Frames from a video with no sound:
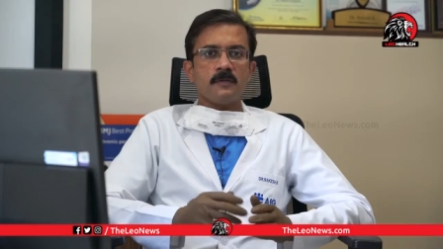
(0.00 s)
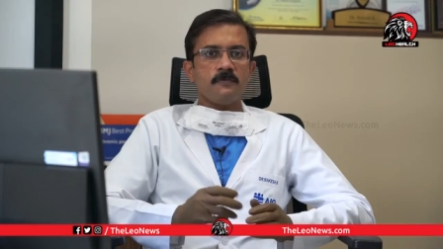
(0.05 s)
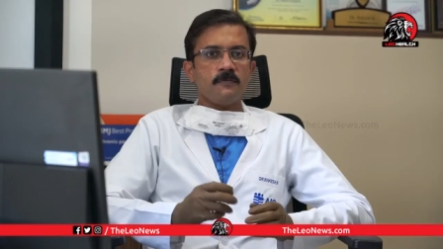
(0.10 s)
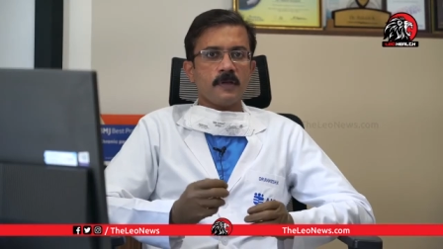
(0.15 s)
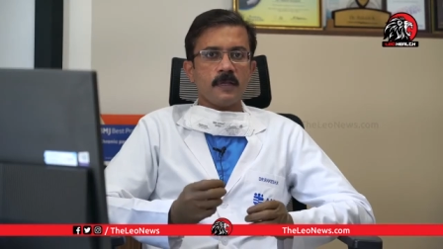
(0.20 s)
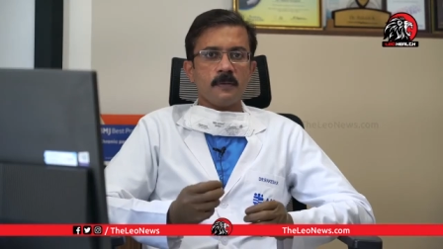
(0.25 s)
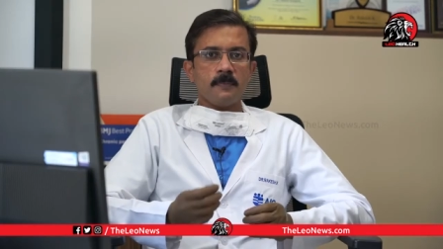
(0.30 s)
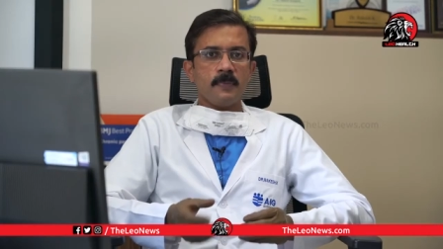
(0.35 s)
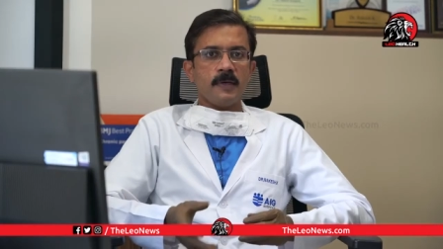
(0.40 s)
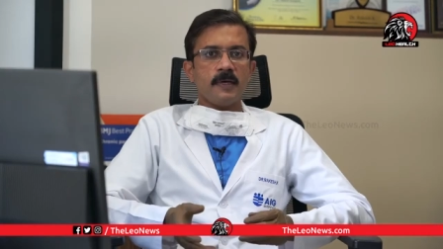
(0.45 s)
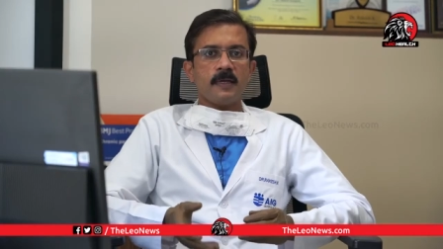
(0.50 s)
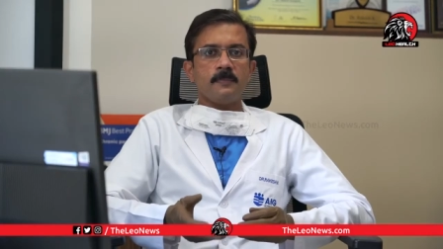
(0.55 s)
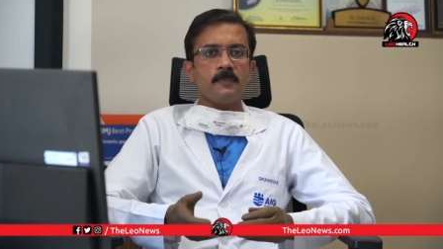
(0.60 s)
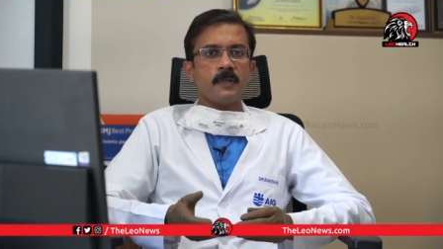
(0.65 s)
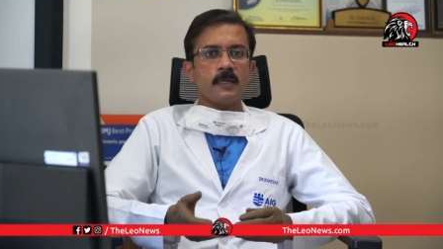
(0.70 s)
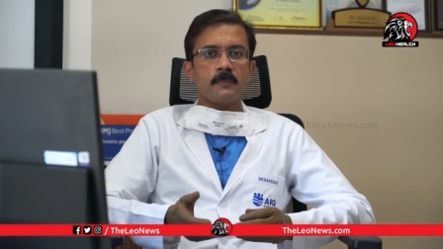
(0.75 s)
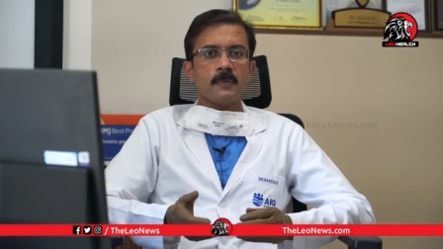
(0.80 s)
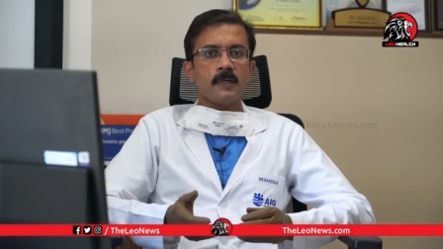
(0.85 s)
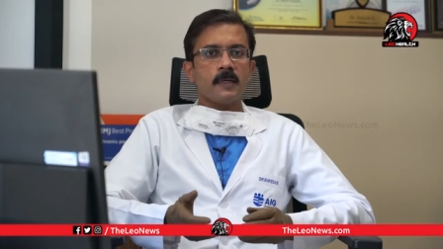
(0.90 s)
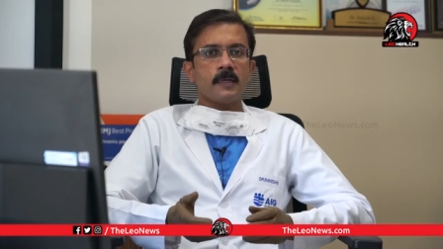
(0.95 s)
అనేది వెరీ బేర్
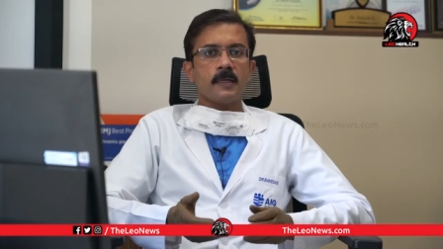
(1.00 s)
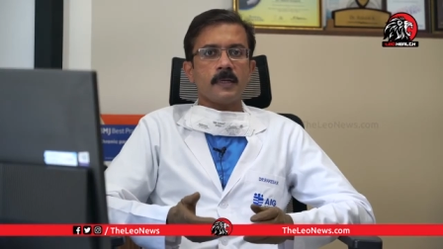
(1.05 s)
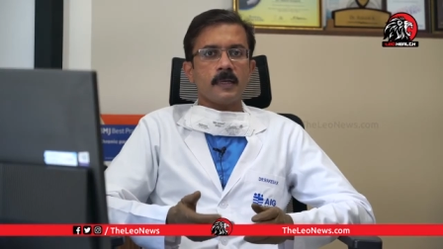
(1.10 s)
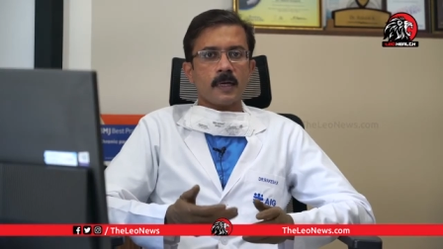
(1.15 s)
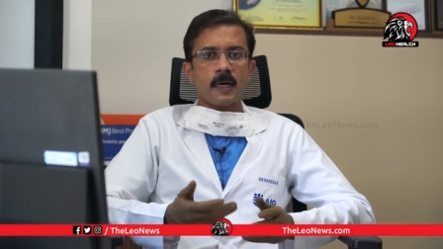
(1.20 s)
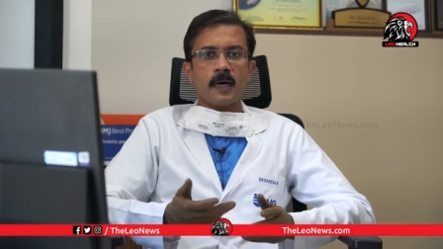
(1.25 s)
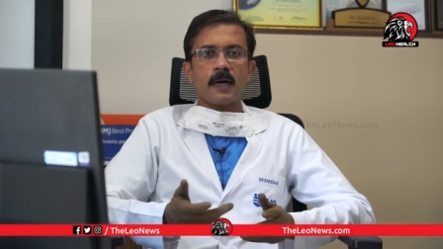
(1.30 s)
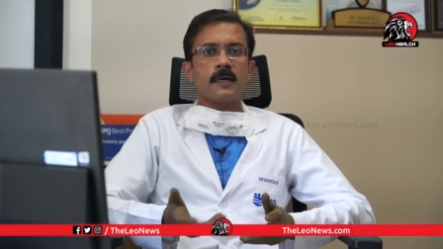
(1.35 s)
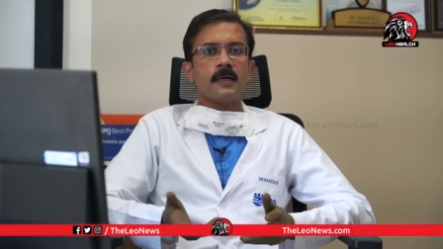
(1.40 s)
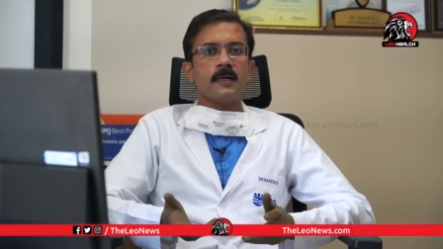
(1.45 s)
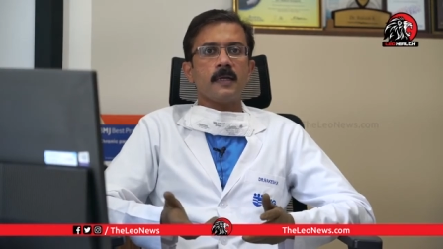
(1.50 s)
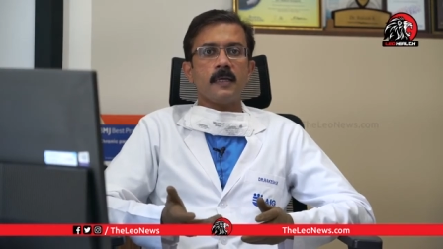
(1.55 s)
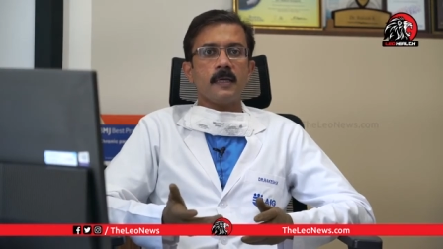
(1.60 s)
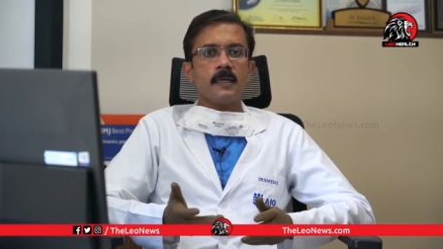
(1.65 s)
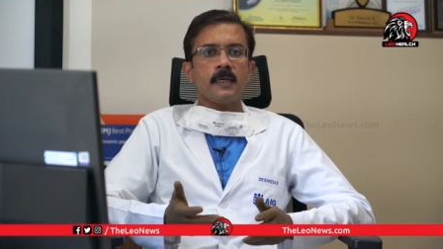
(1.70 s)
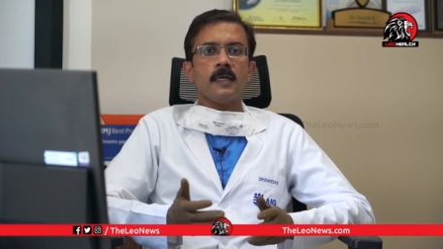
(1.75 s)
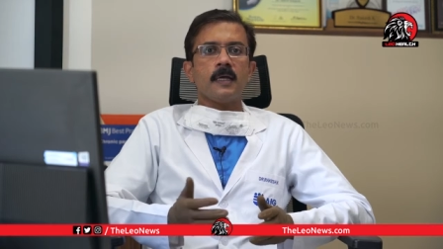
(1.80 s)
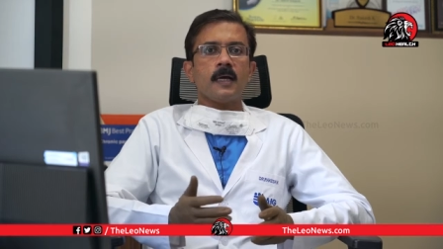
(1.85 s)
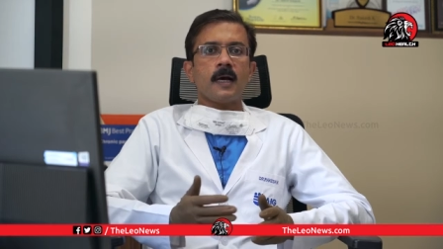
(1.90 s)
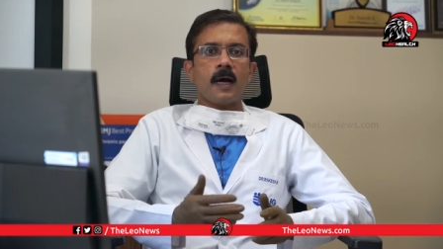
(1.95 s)
మినిమల్ అండ్ హార్డ్లీ